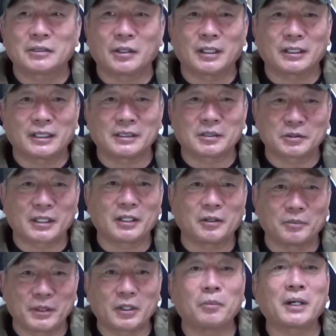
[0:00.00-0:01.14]
そうやって素材
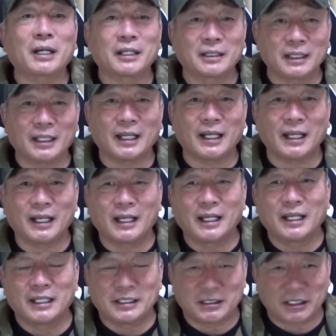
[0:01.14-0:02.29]
を見込まれて移